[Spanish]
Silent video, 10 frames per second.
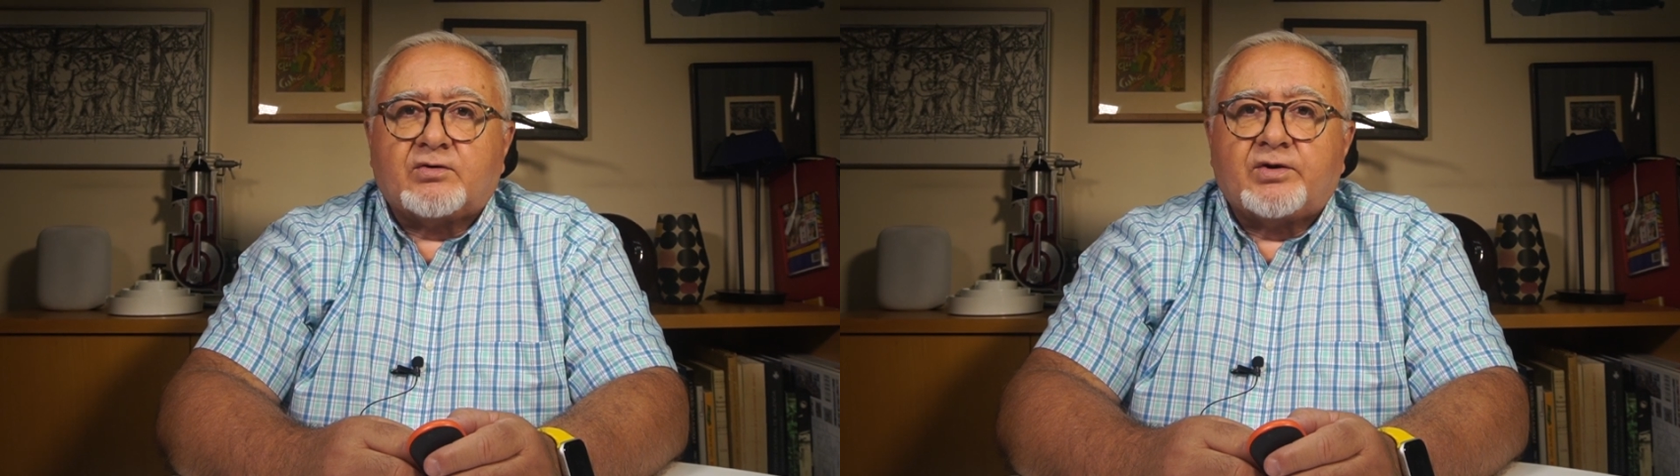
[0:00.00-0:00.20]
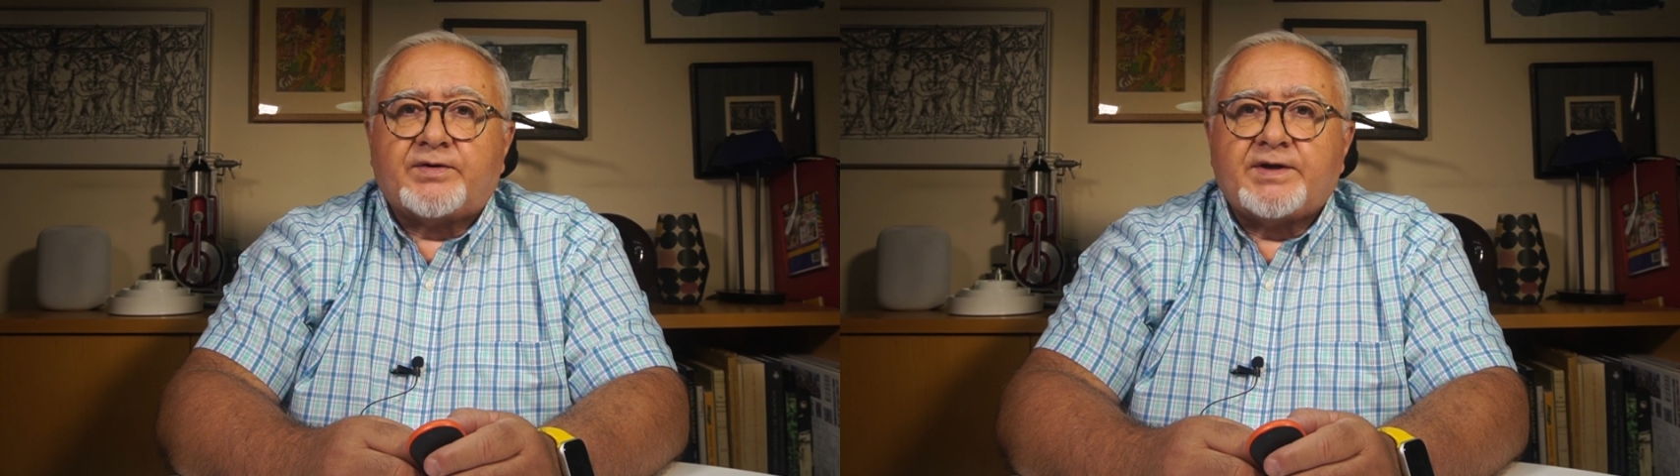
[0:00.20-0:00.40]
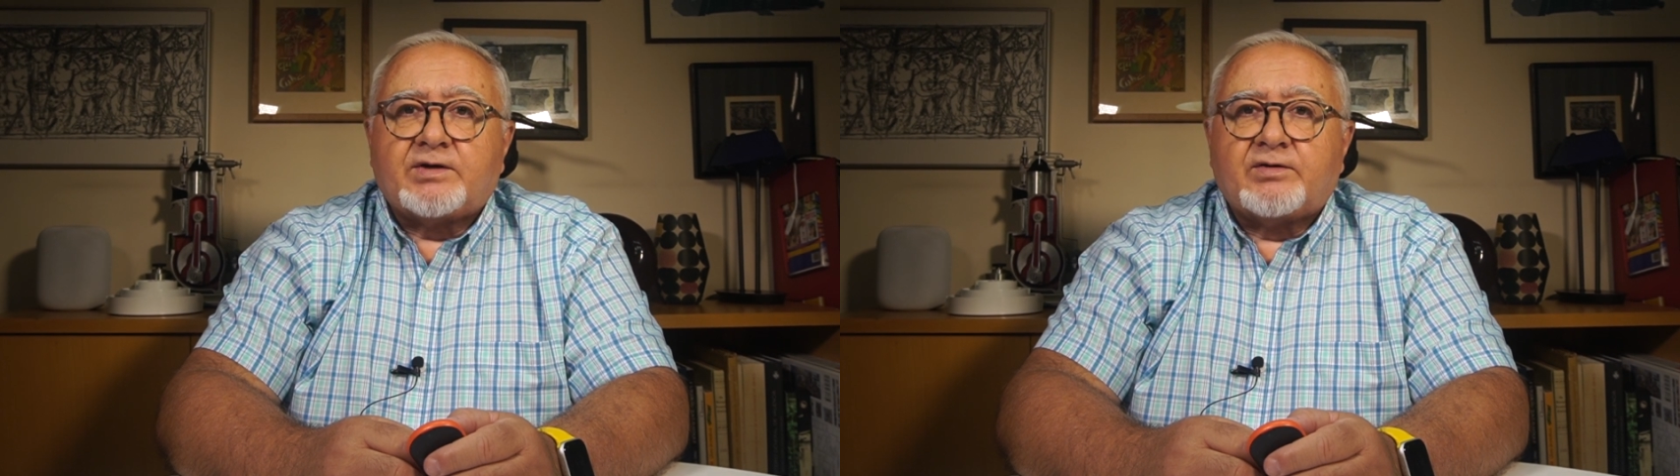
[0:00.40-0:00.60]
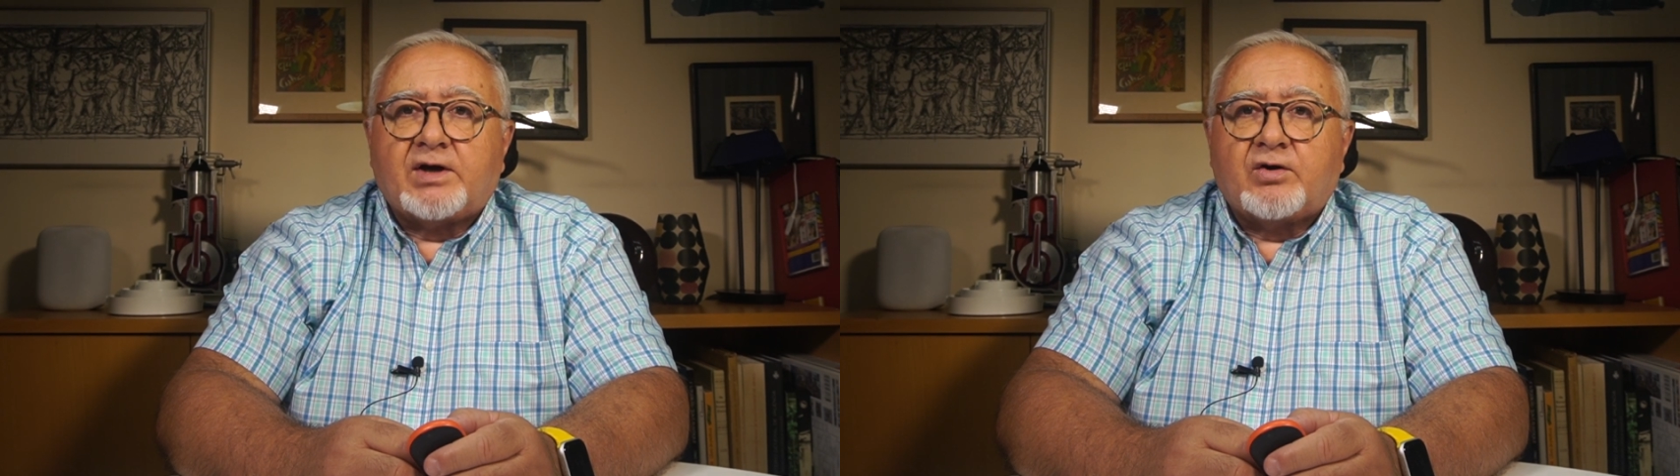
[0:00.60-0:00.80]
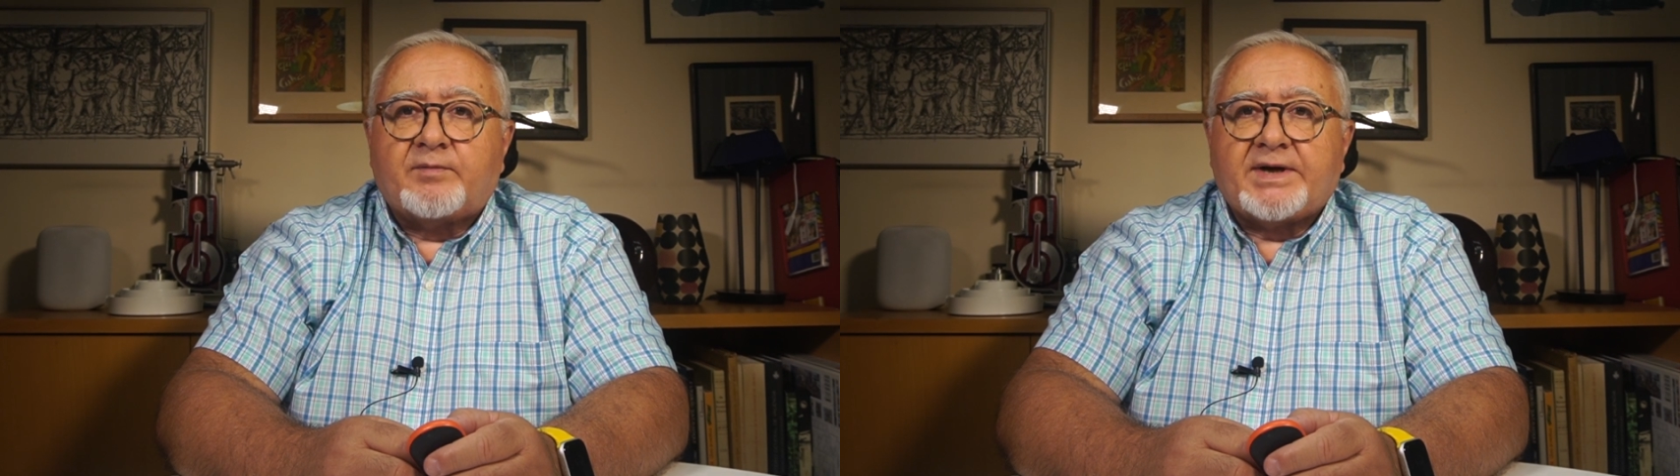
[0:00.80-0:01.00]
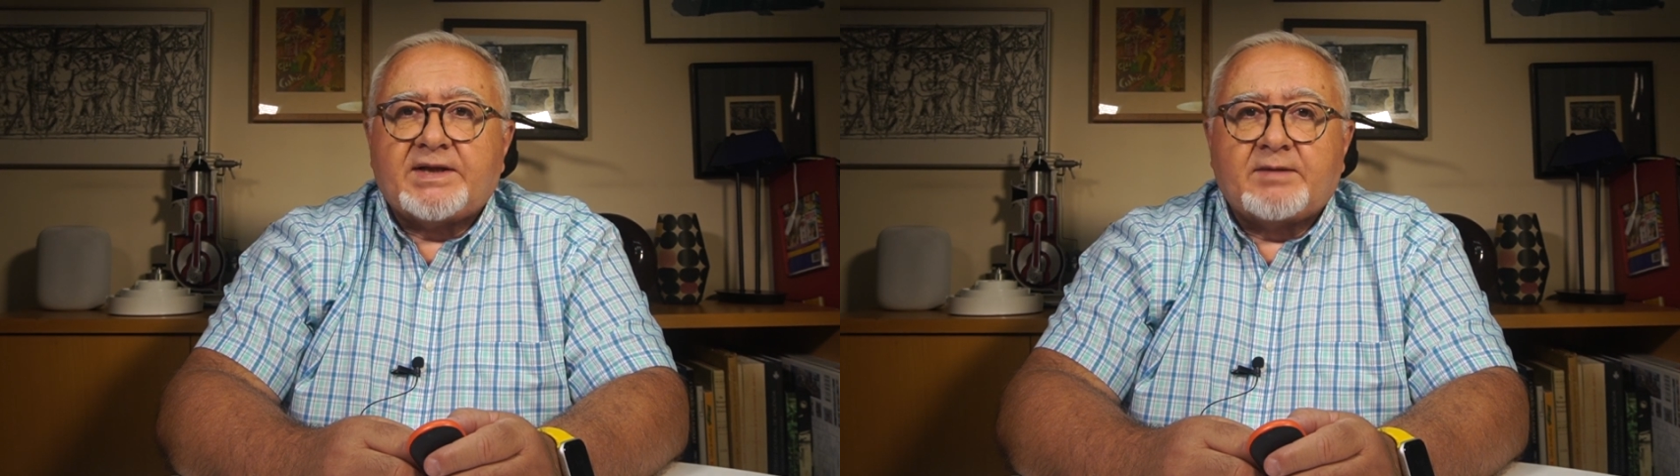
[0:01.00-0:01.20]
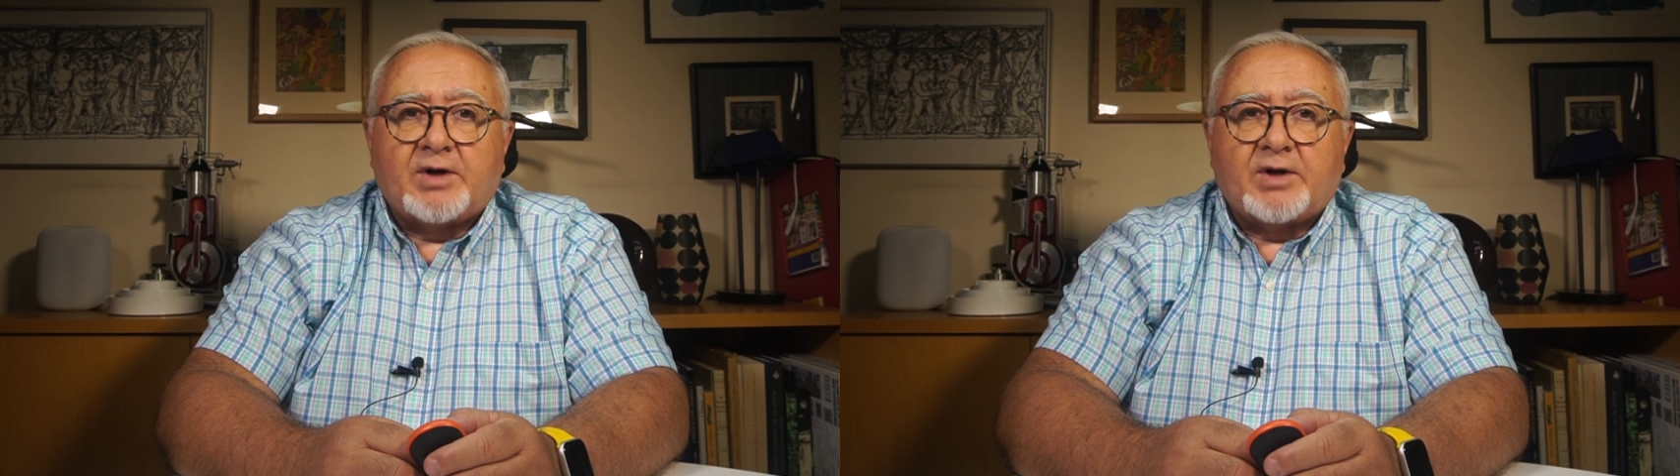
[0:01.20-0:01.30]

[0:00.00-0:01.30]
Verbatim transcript: conocí con el nombre de